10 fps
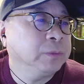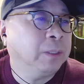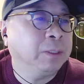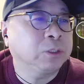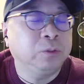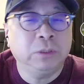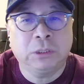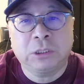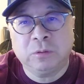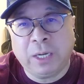那么除
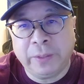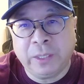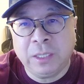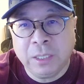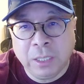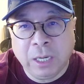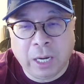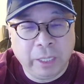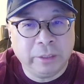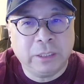此之外呢，
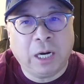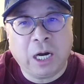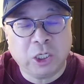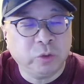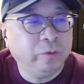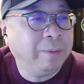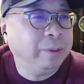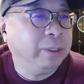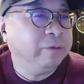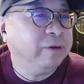还有一个二十五万
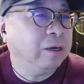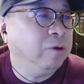美元的罚